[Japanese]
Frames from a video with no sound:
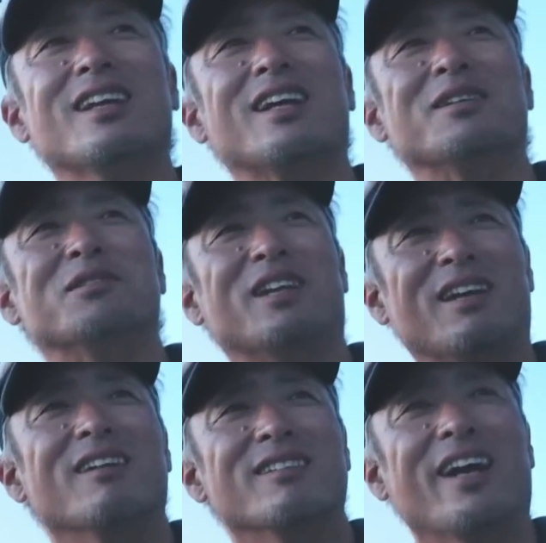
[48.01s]
ない
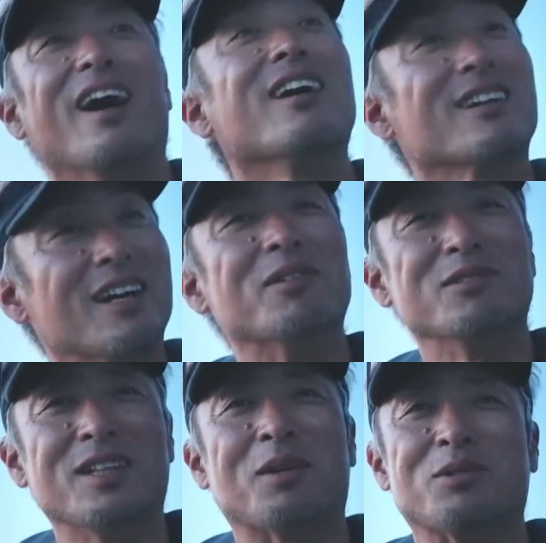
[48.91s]
船でアンカー打っ
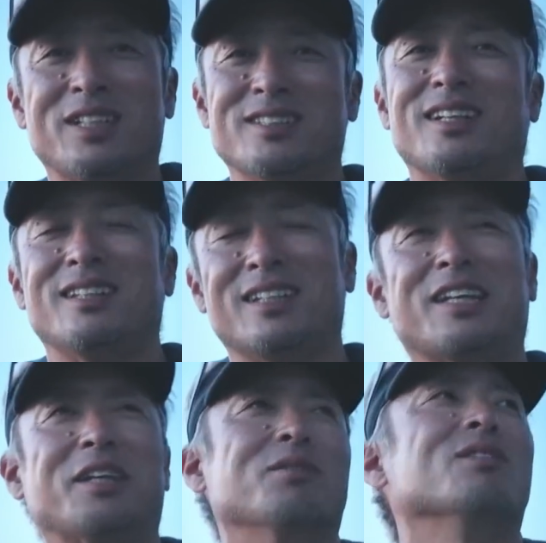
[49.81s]
て固定されてで
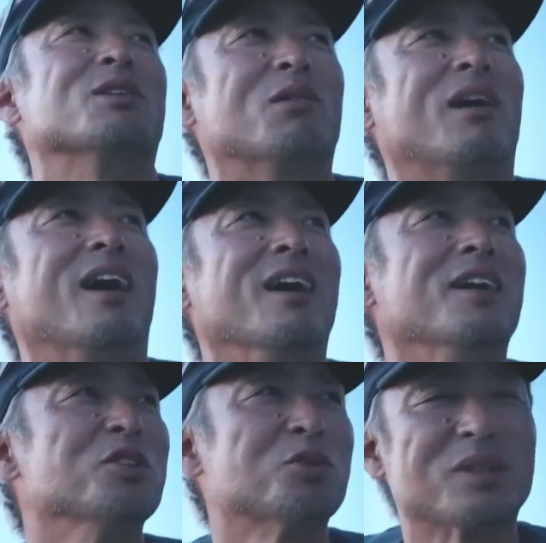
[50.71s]
きるっていうのは
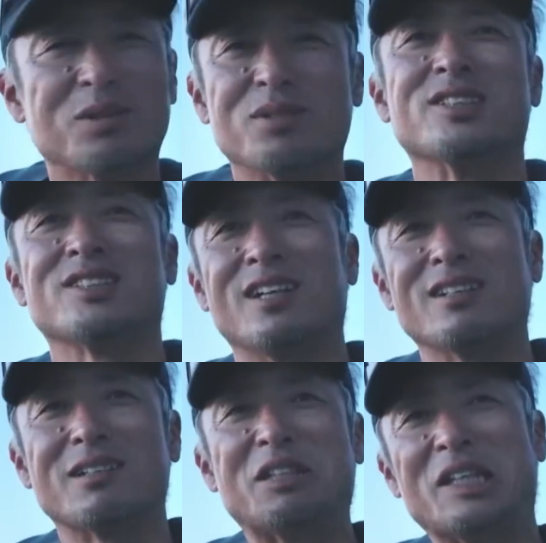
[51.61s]
ショアと同じ感
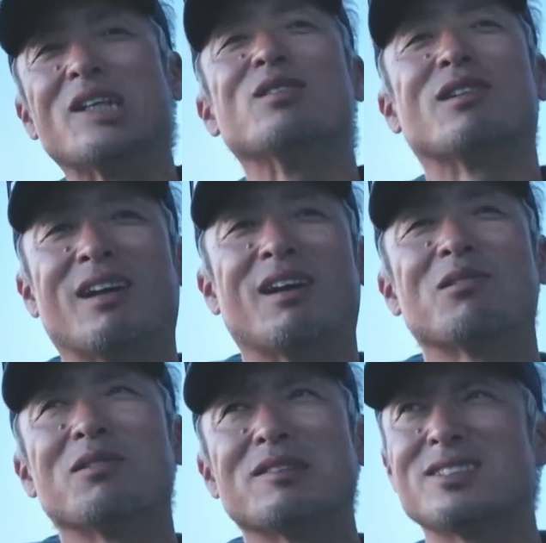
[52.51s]
覚でできるから
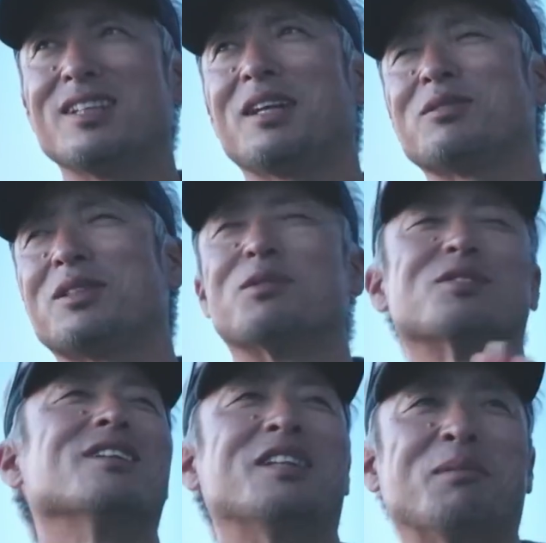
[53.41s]
これは釣れなくても
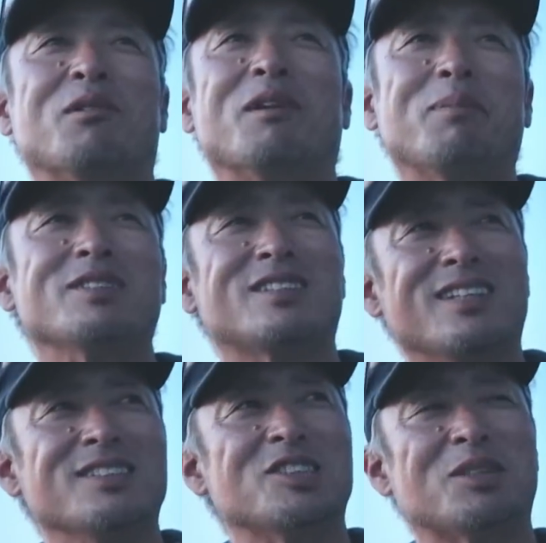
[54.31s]
釣れてもやっぱり
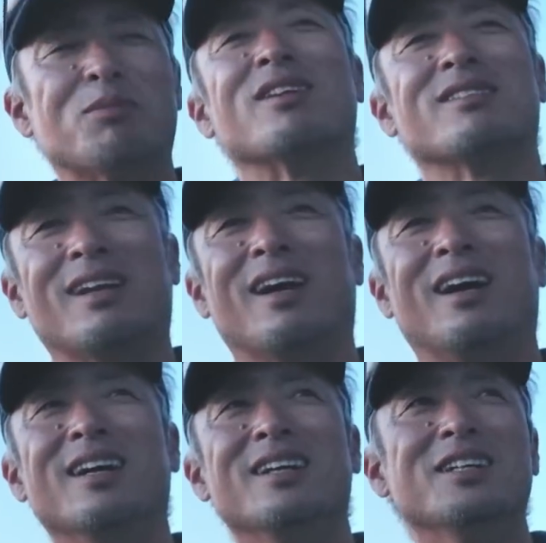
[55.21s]
チャレンジしてもらった
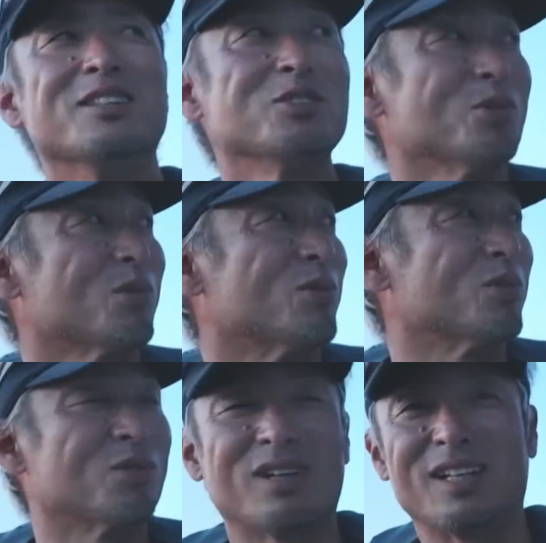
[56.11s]
らちょっとこう
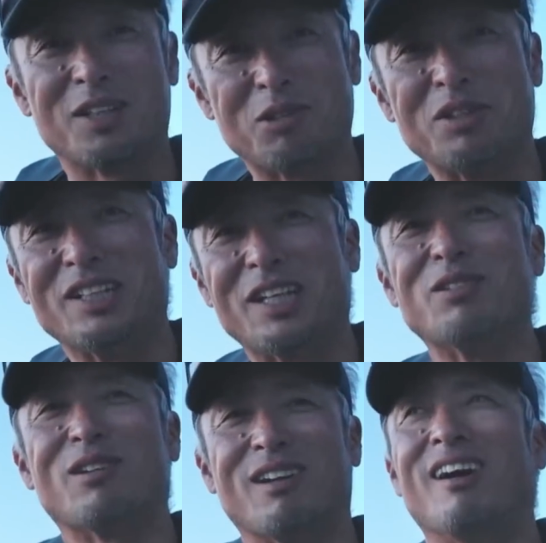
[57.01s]
届かない距離にでき
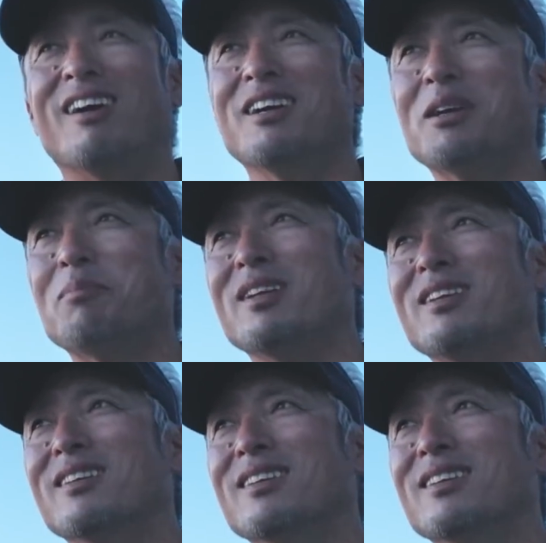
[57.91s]
るからやっぱり